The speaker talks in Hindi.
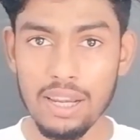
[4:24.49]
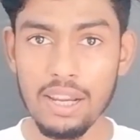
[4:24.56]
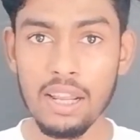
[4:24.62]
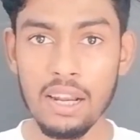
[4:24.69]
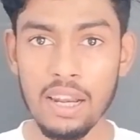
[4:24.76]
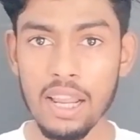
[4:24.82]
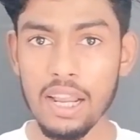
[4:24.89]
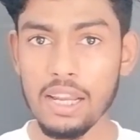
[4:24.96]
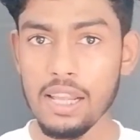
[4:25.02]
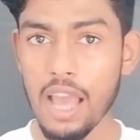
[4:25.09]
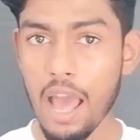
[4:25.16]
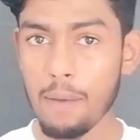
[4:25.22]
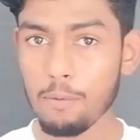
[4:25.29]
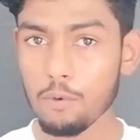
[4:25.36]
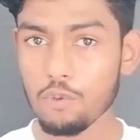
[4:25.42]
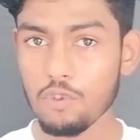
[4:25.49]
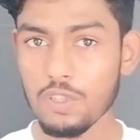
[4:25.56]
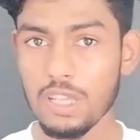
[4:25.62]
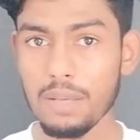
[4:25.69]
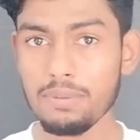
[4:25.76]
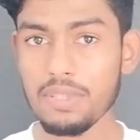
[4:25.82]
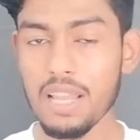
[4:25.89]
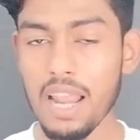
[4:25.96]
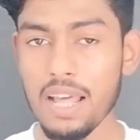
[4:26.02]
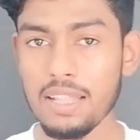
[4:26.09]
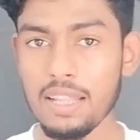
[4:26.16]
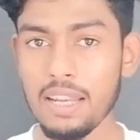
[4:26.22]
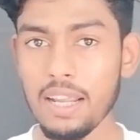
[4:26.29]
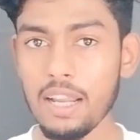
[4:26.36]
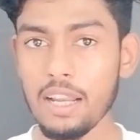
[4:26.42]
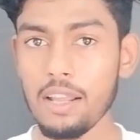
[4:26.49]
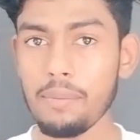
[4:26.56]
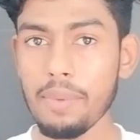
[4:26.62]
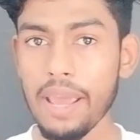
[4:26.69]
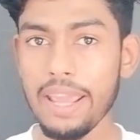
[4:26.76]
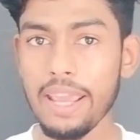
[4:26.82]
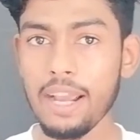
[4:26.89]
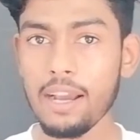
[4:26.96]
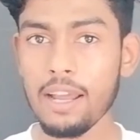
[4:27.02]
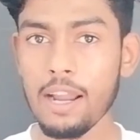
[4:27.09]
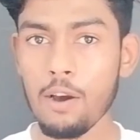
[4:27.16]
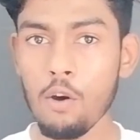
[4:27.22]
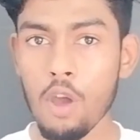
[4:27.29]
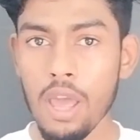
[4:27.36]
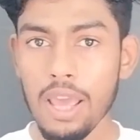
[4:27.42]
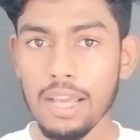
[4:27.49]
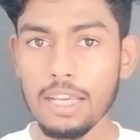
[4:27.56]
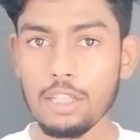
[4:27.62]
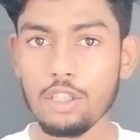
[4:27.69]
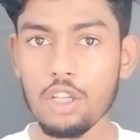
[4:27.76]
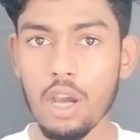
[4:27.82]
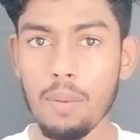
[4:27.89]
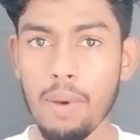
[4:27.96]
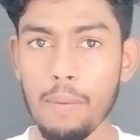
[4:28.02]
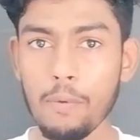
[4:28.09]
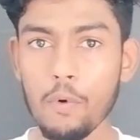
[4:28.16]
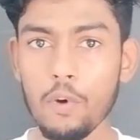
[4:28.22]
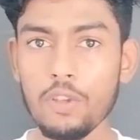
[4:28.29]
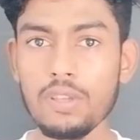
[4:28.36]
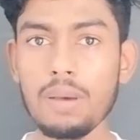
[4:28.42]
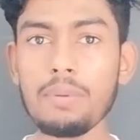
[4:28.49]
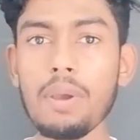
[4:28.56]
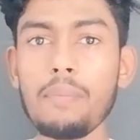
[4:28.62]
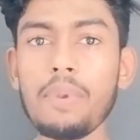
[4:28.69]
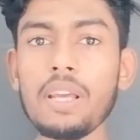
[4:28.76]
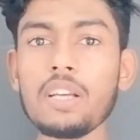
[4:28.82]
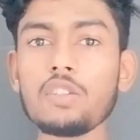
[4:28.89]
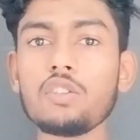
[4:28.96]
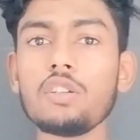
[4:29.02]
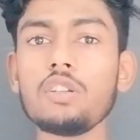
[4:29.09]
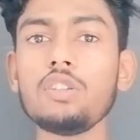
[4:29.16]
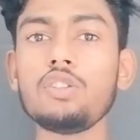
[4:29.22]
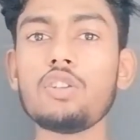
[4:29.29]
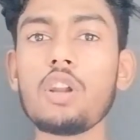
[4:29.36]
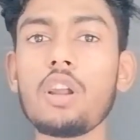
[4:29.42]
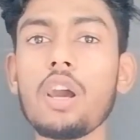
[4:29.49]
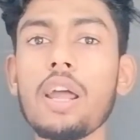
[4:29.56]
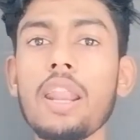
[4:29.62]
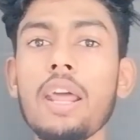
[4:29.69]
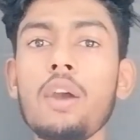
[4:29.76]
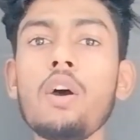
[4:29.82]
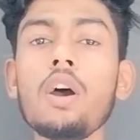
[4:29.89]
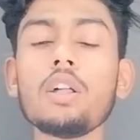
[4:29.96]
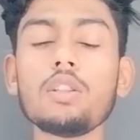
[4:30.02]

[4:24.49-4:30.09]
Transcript: करने के लिए आपको सेफ सलाह देने के लिए मैं ये कह रहा हूँ कि जब आप कोई सा भी एप्लीकेशन इंस्टॉल कर रहे हो